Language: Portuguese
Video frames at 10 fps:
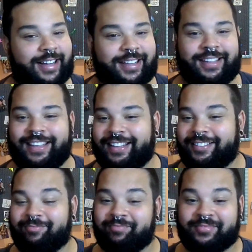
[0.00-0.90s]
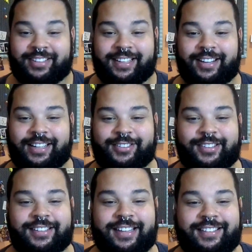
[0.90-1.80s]
Aí acho
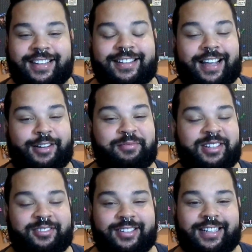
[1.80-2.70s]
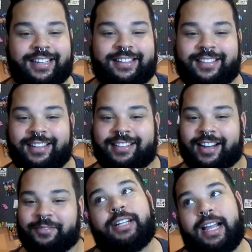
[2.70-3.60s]
desnecessário, mas não chega a estressar.